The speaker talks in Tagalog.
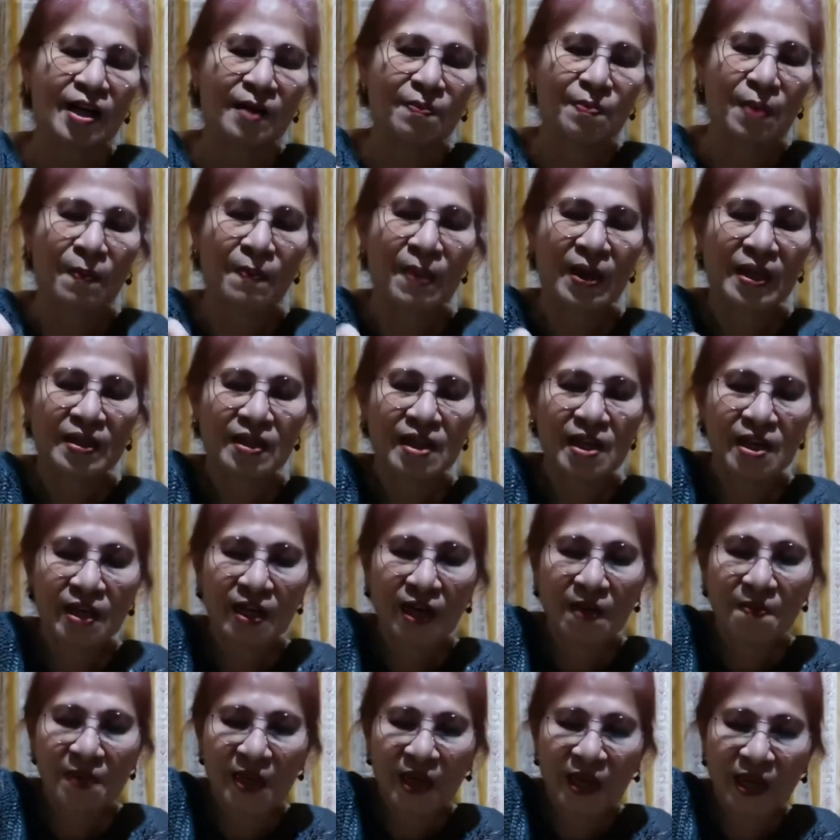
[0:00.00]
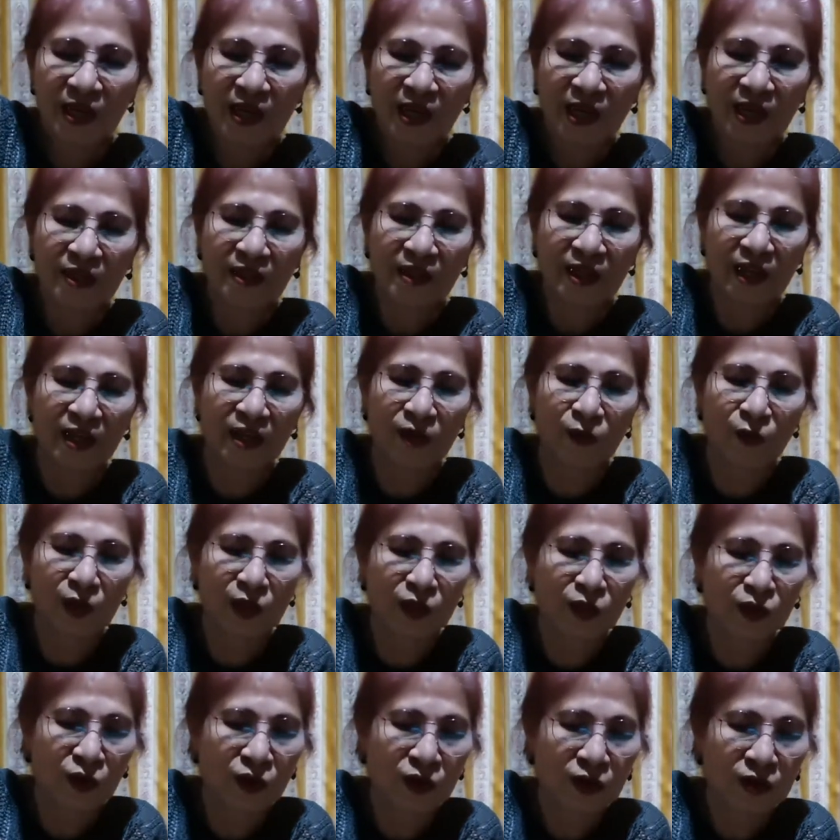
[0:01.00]
nagbabanding kami, and then
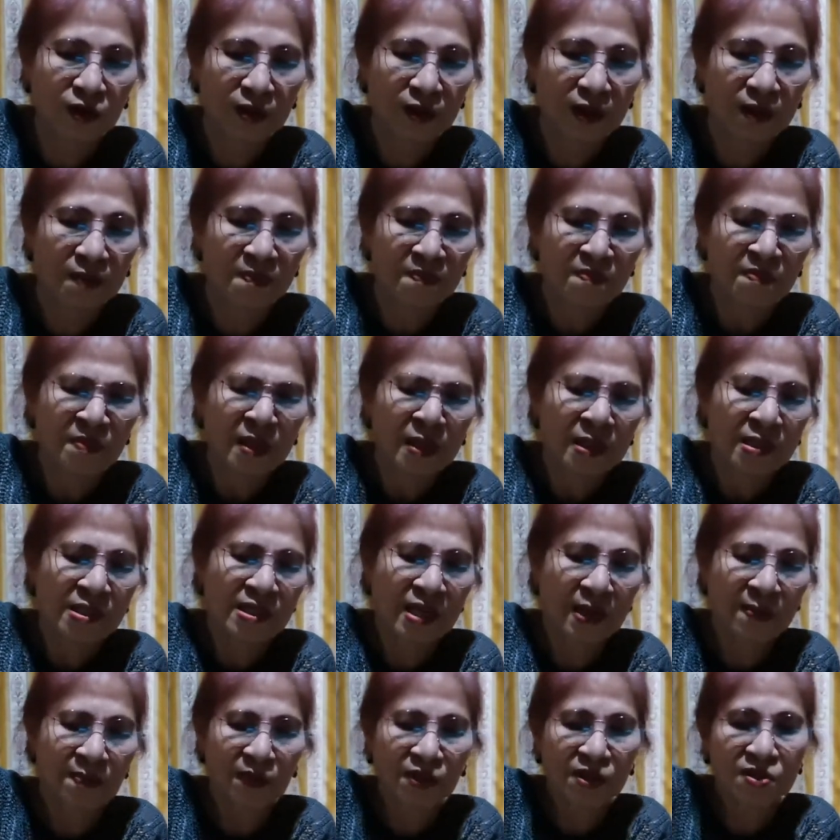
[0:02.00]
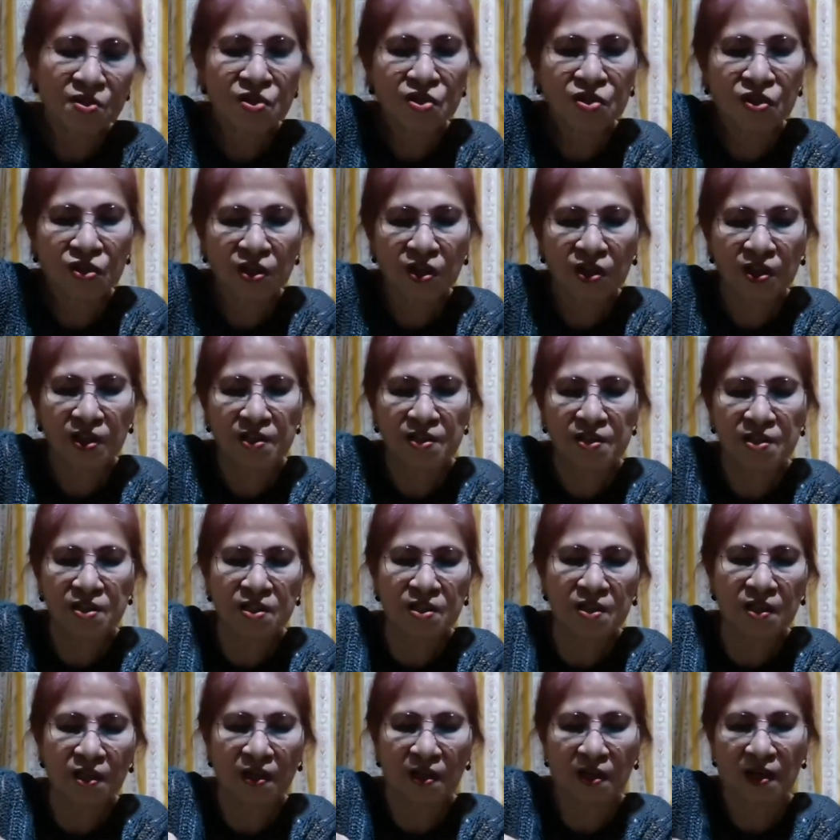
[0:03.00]
we talk some
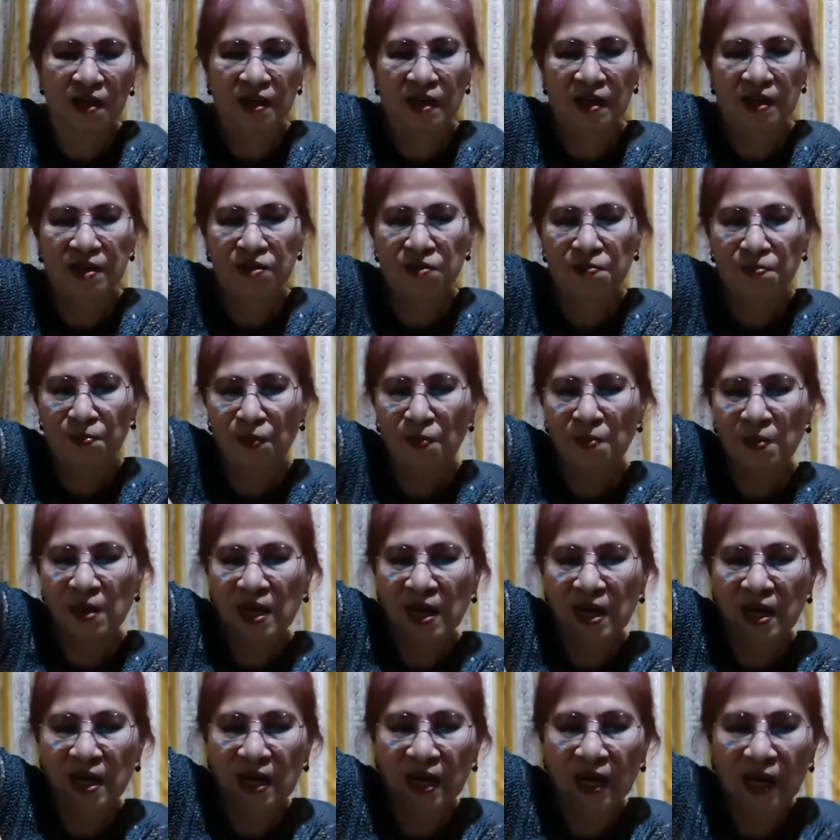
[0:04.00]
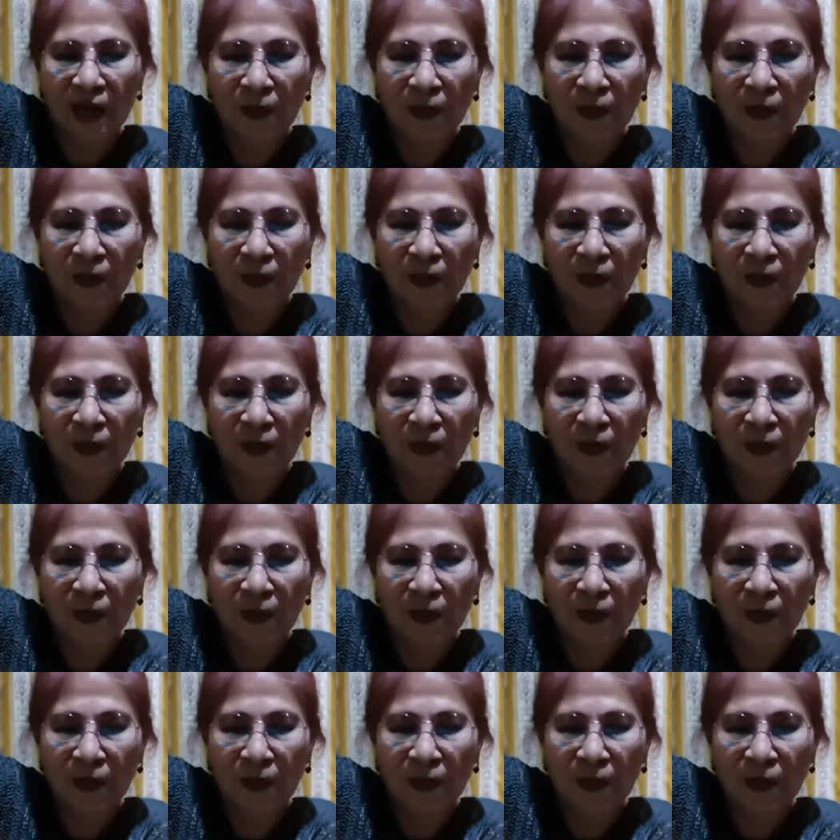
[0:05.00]
concerns, uh, yung po mga